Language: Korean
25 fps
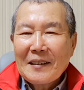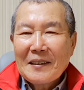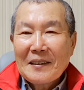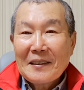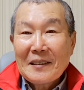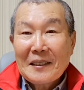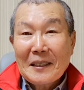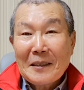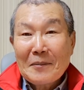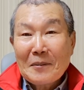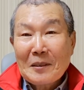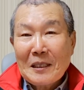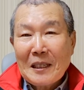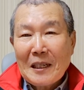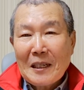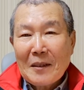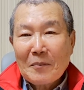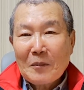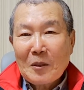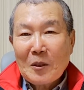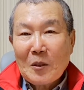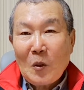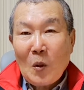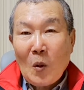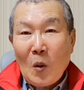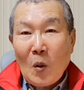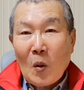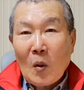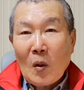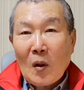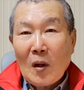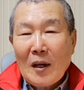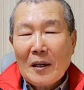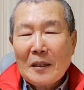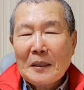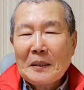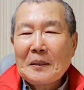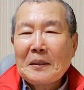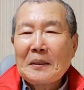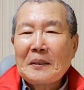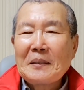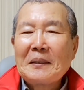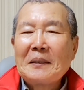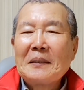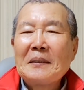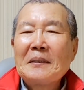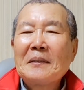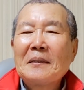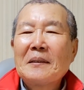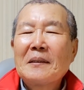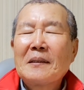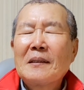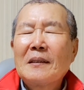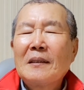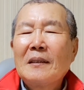그렇게 하면 사람들이 혹 하거든요.